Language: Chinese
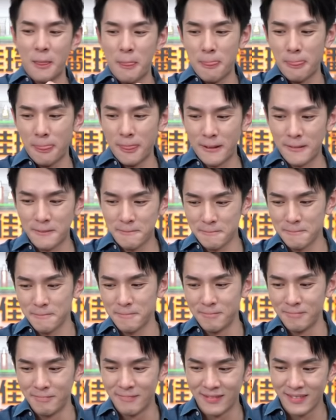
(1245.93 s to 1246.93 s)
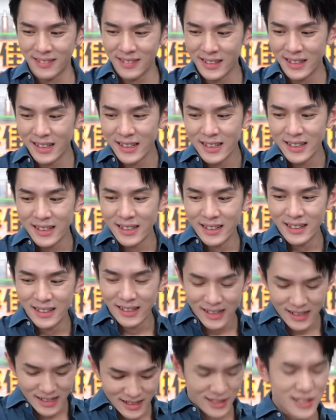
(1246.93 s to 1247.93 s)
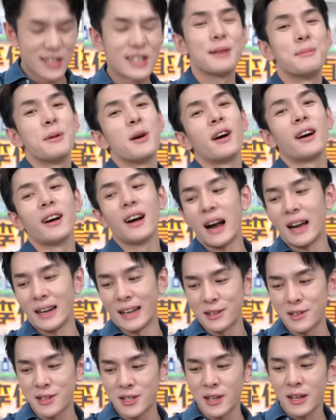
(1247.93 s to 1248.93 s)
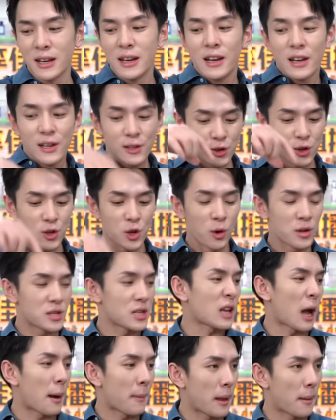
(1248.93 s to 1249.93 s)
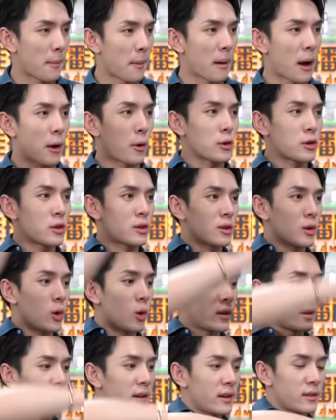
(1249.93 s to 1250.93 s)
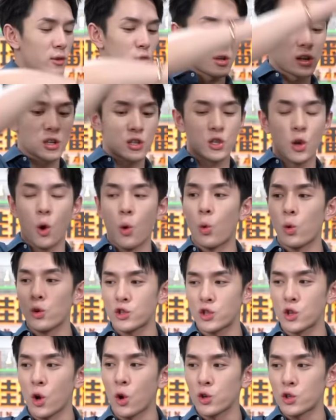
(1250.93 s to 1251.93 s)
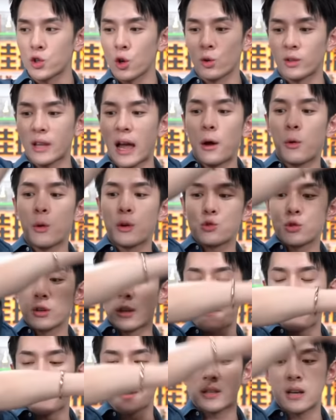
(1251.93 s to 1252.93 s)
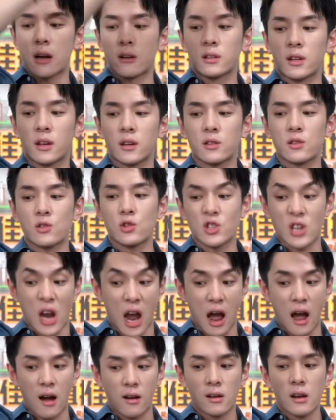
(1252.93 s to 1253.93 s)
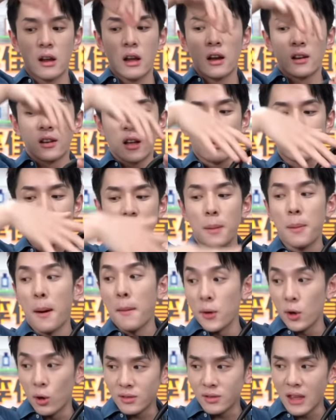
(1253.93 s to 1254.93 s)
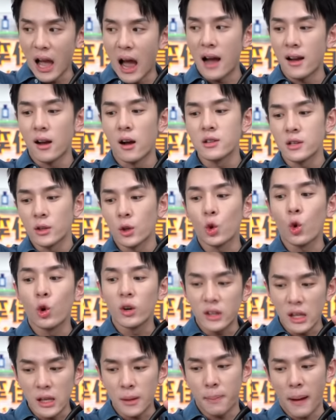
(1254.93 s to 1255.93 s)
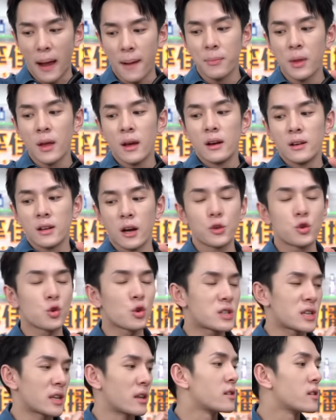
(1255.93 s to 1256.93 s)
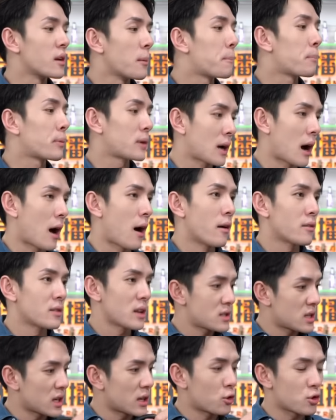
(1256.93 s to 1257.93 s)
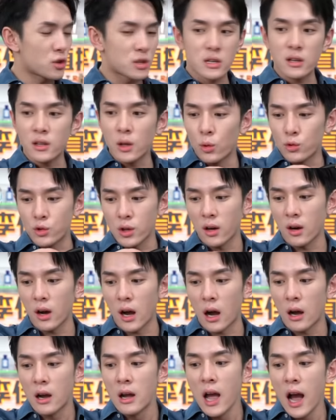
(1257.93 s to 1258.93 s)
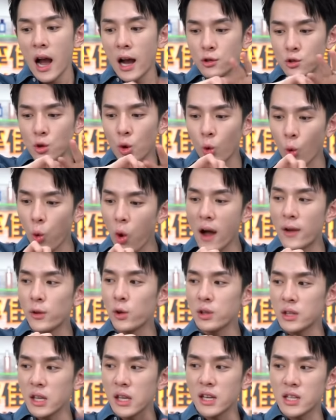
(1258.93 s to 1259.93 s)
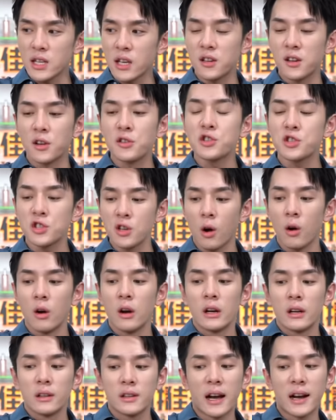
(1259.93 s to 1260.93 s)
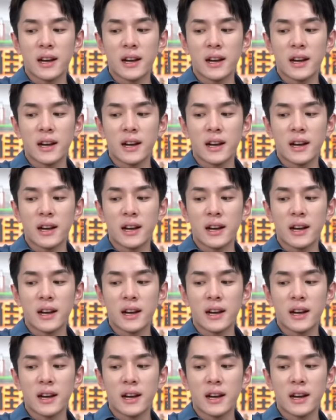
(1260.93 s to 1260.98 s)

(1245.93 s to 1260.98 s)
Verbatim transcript: 哎呦我天！其实也没有很矮了，只是你就有些大牌的包包，它会那种就是手手手袋会做的比较的长，然后整个包包又大，然后整个拖地板。然后就会显得你人不高，那这个就是真的，我觉得很好。它做宽，就第一个显得人瘦，